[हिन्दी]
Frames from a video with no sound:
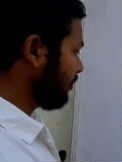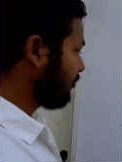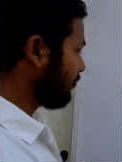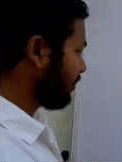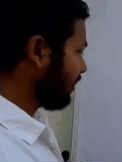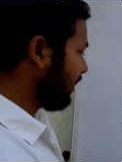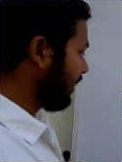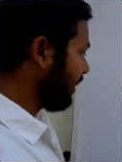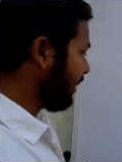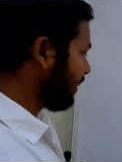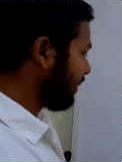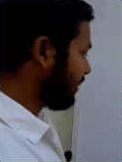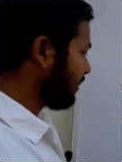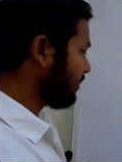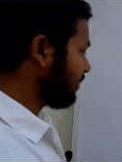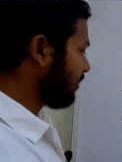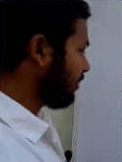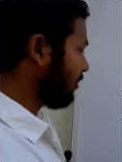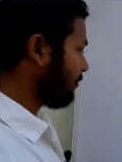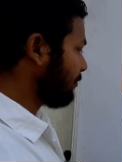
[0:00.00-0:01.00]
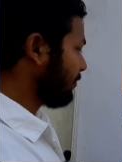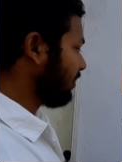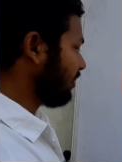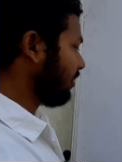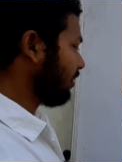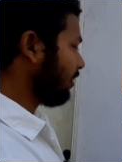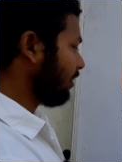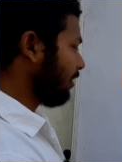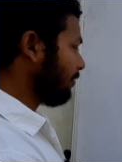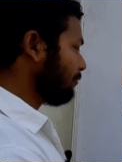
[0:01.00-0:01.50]
क्योंकि एन के जगह पर
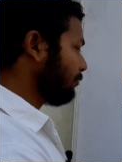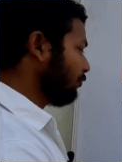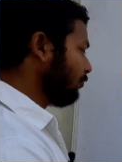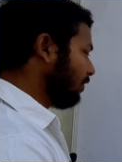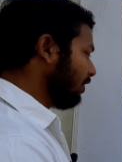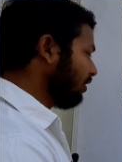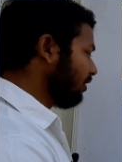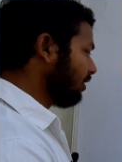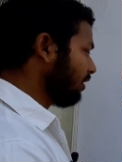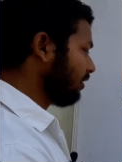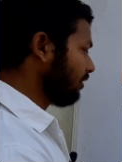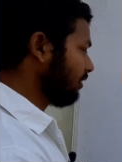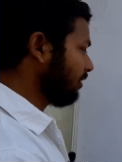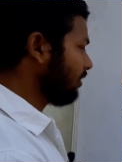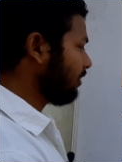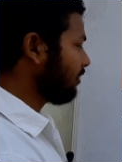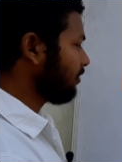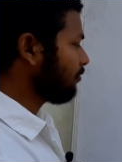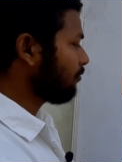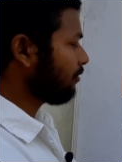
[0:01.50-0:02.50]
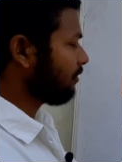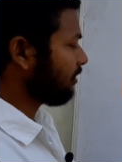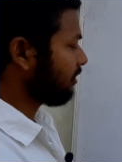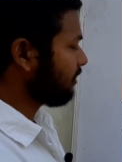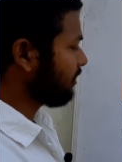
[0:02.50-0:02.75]
अगर आप वन रखते हैं तो